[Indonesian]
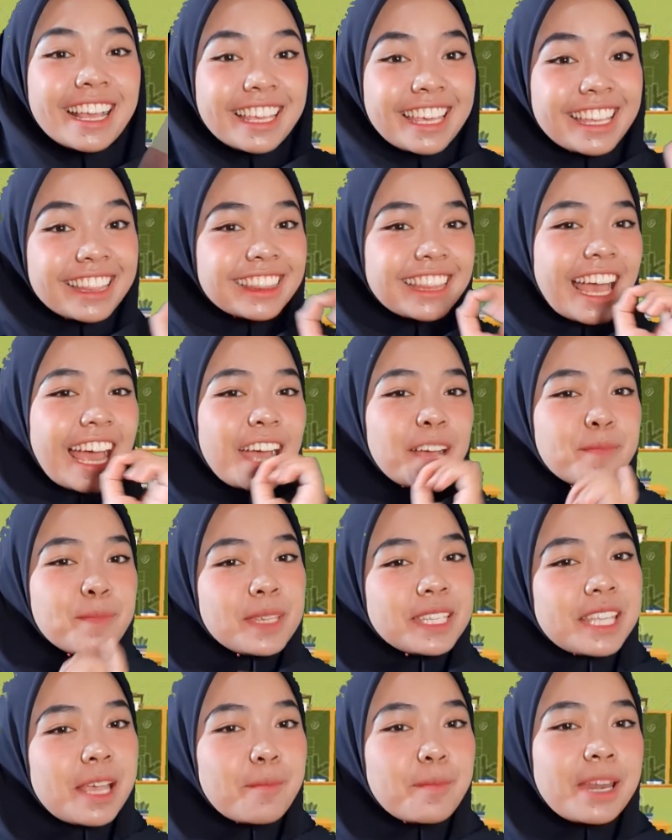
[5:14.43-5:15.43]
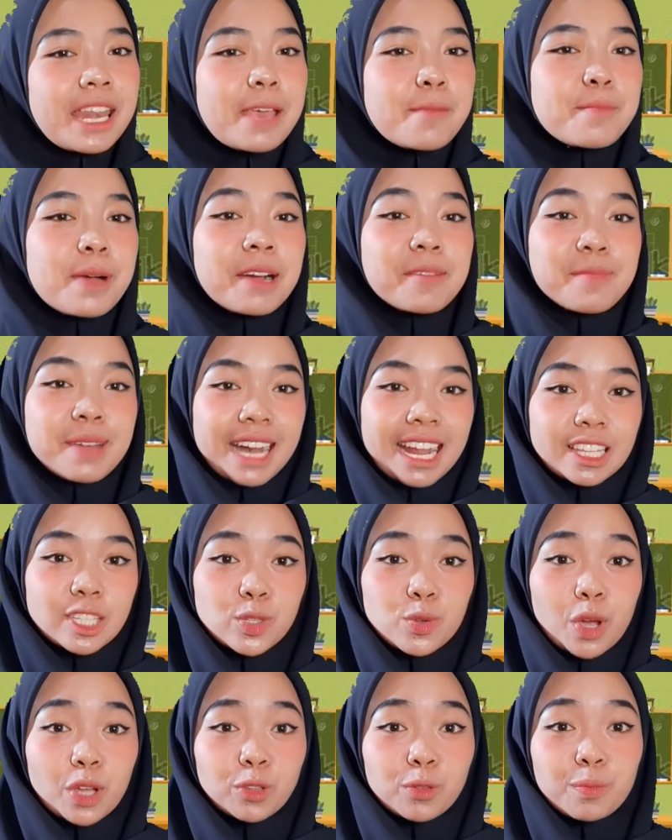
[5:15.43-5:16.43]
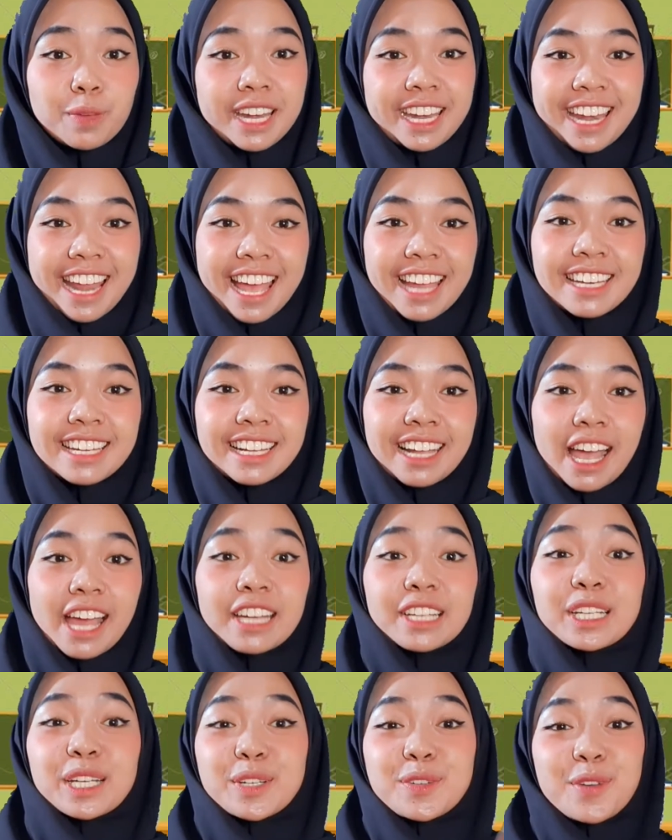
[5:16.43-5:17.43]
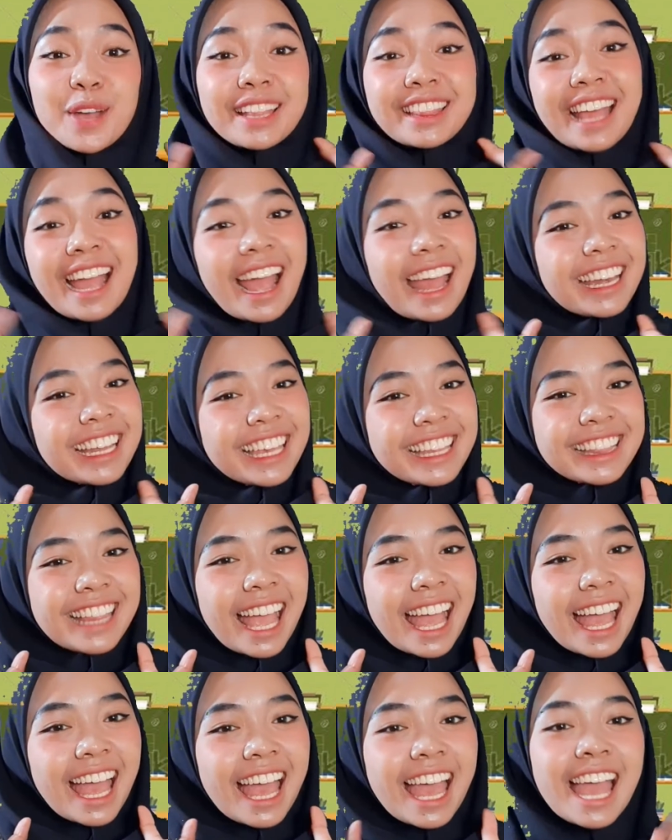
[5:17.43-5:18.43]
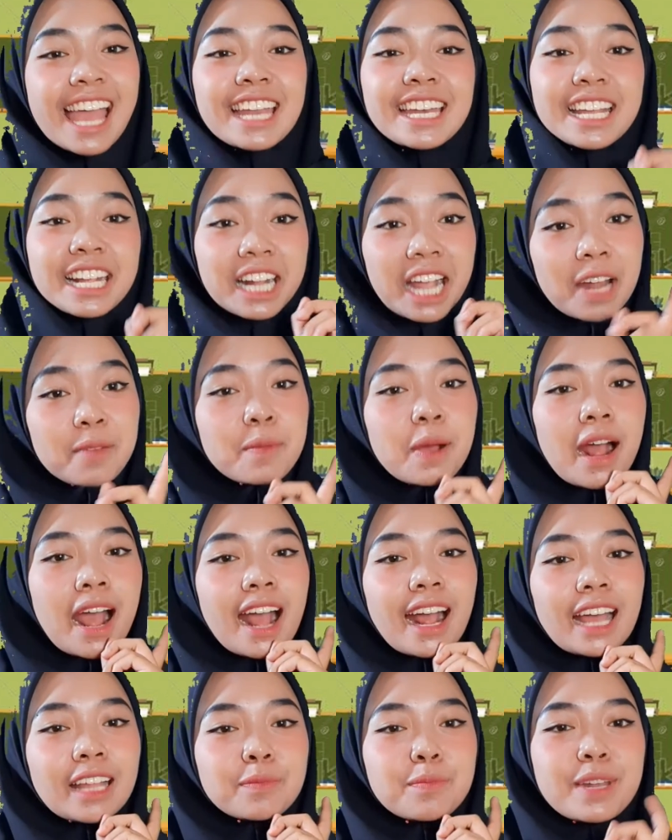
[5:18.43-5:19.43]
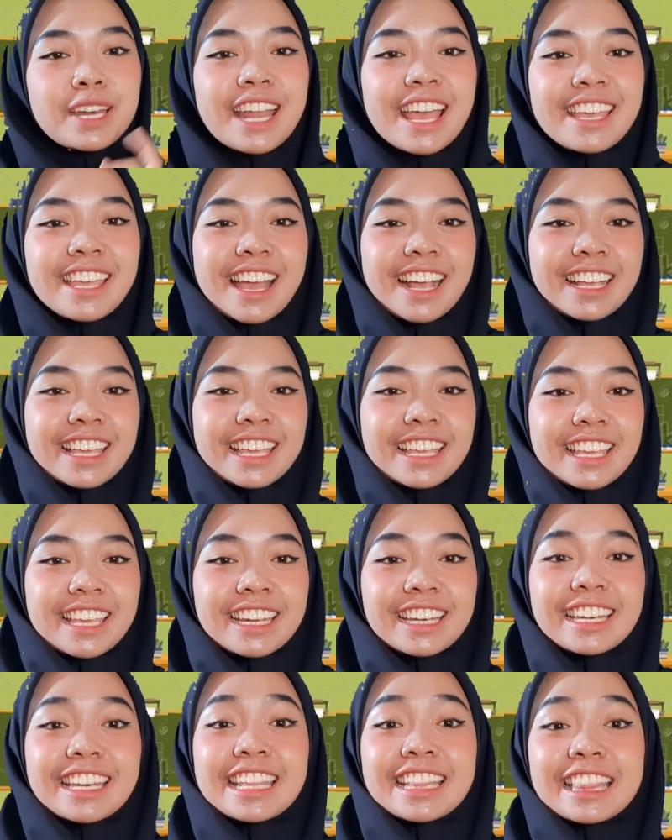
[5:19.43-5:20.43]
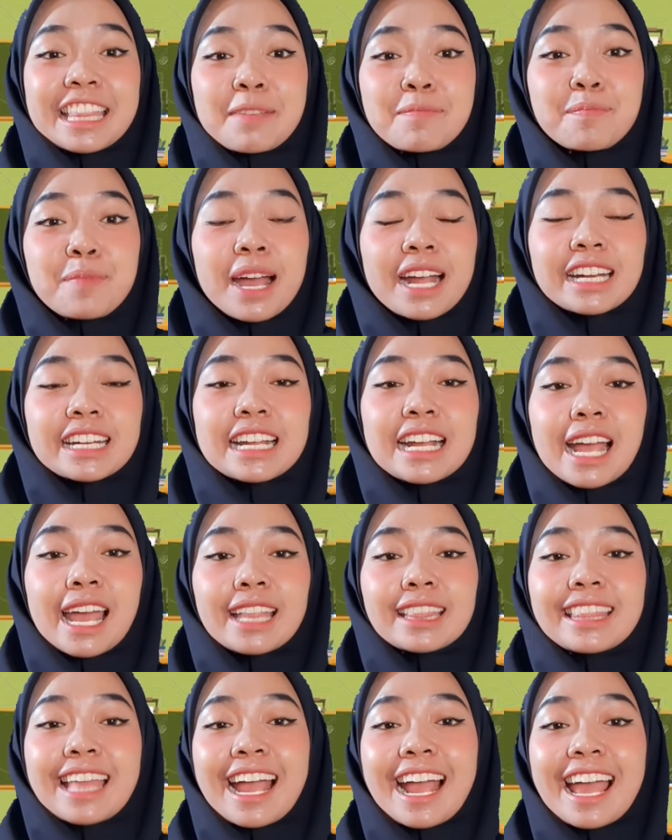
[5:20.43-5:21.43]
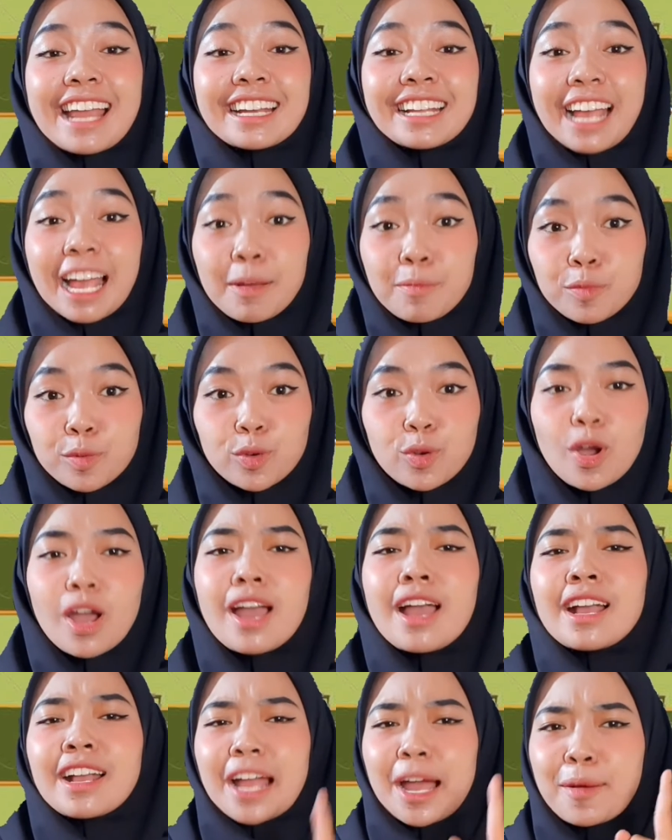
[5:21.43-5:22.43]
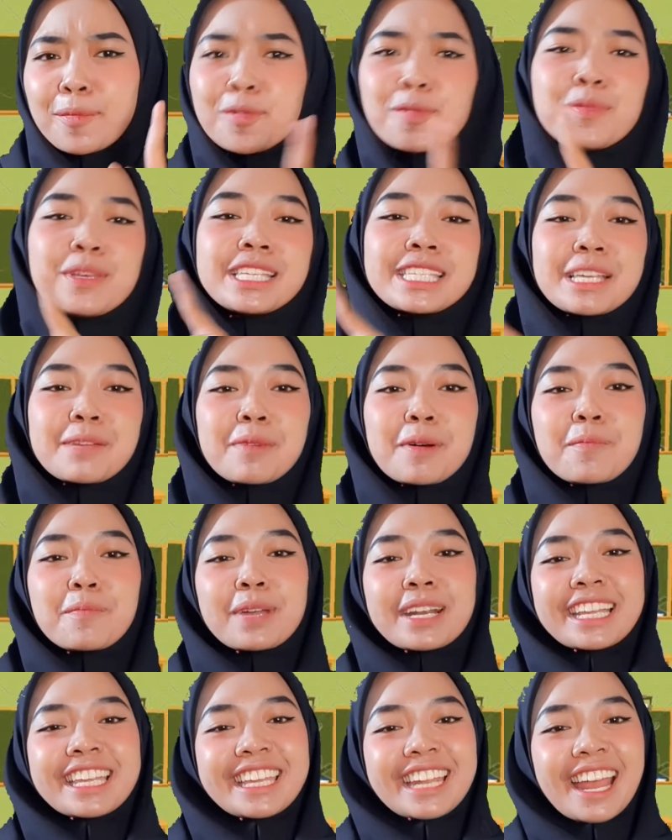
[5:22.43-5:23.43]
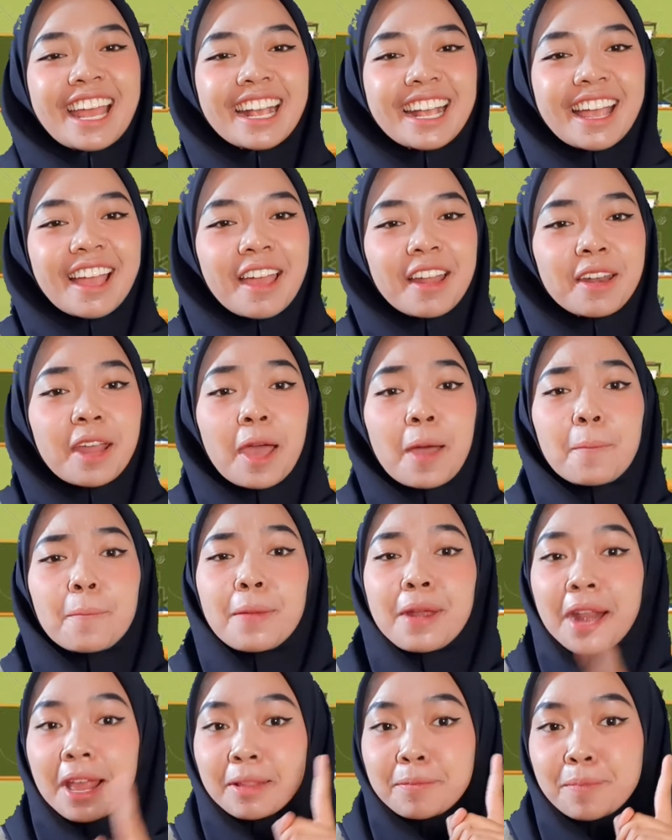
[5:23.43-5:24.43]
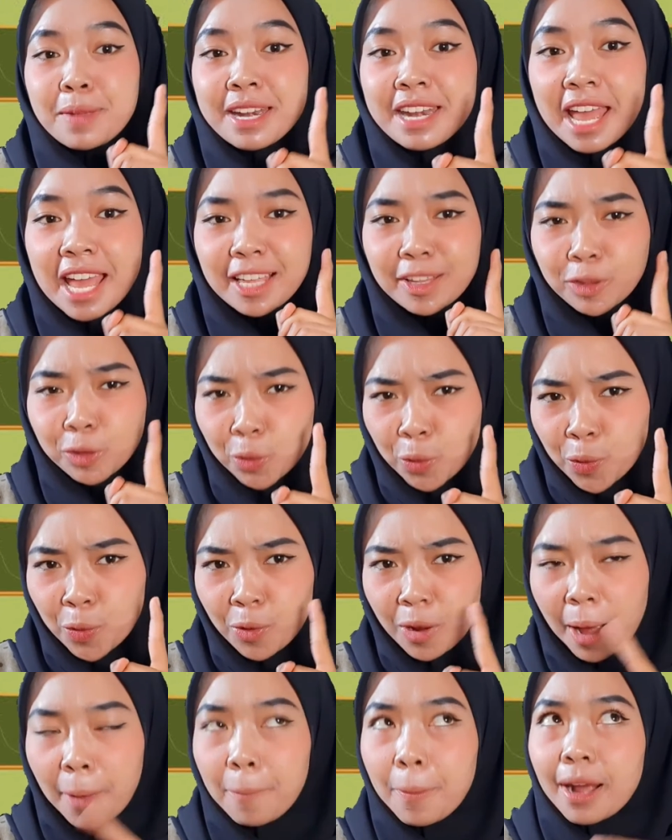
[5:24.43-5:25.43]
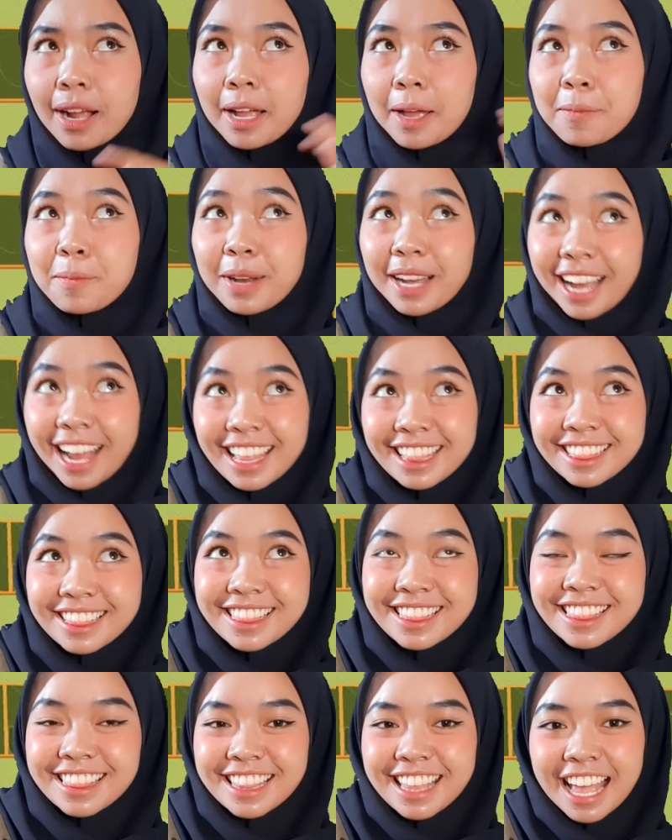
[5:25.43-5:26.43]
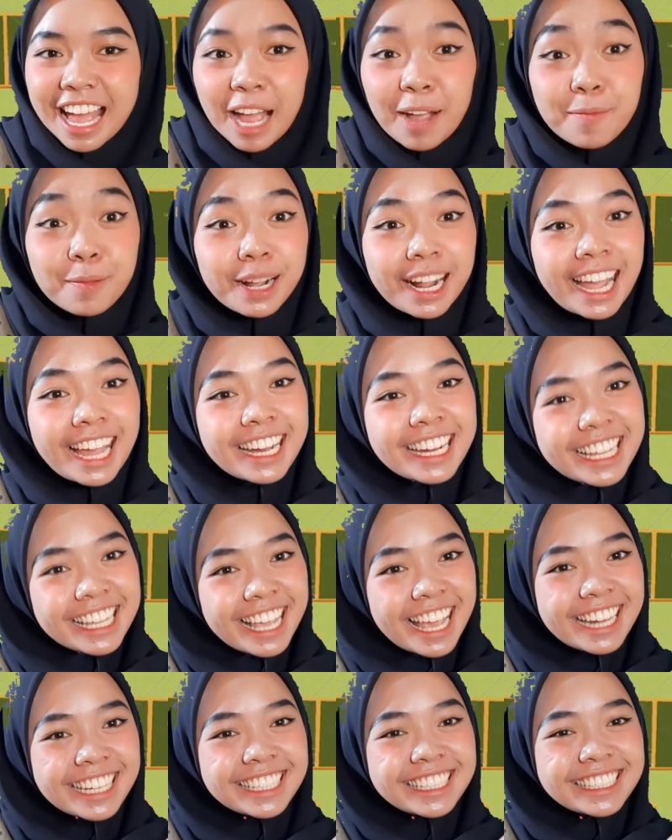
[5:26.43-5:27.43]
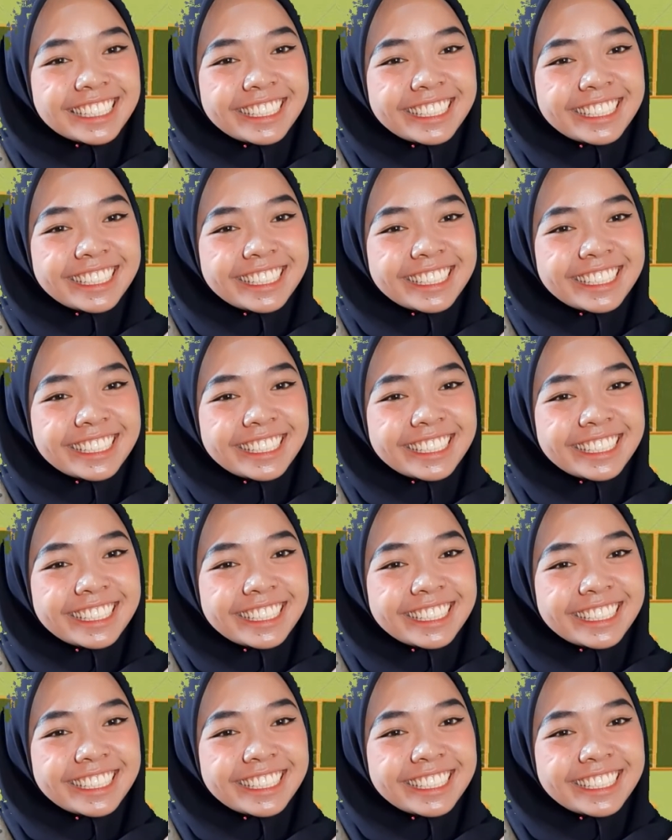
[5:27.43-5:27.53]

Kita bisa menimbang berat suatu benda dengan kedua tangan kita. Dengan mengangkat benda yang ingin ditimbang dengan tangan kamu, kamu bisa memperkirakan berat benda itu apakah berat apakah ringan?